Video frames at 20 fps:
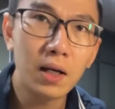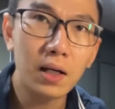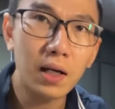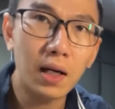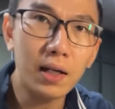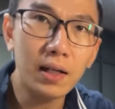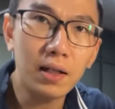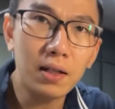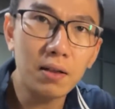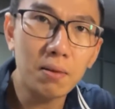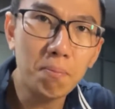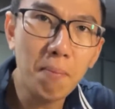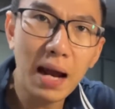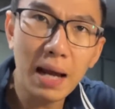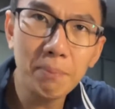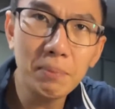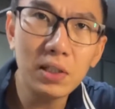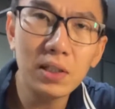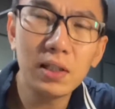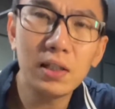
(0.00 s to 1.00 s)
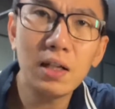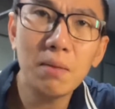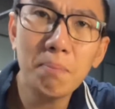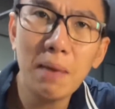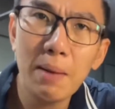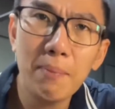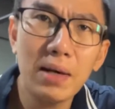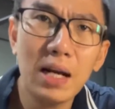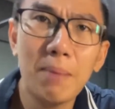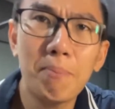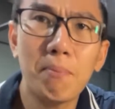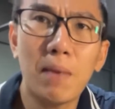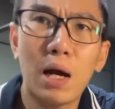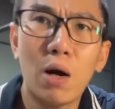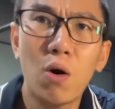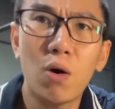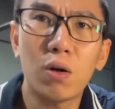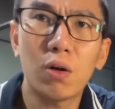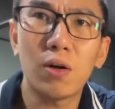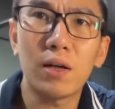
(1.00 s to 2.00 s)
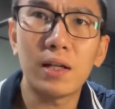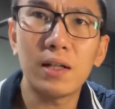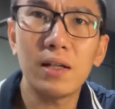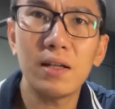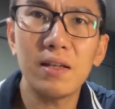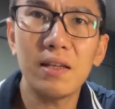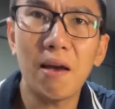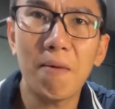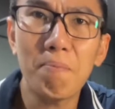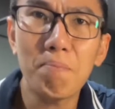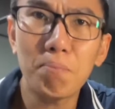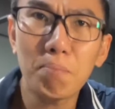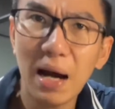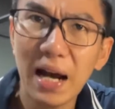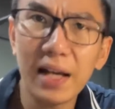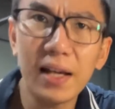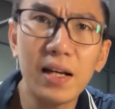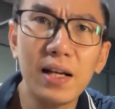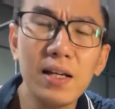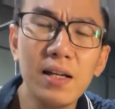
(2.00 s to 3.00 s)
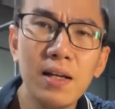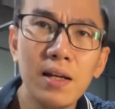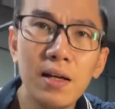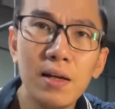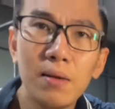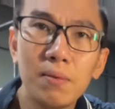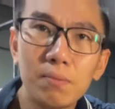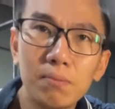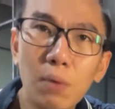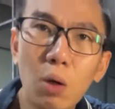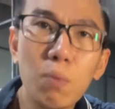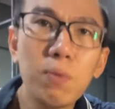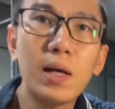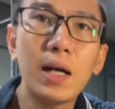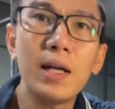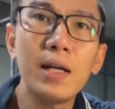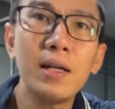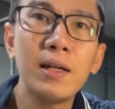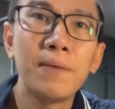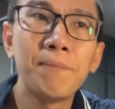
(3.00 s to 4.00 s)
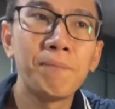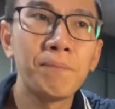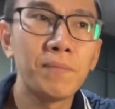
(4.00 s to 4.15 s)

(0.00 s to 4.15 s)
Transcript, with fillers: cỡ từ 30 đến 35 bạn hoàn toàn có thể giảm 3 ký 4 ký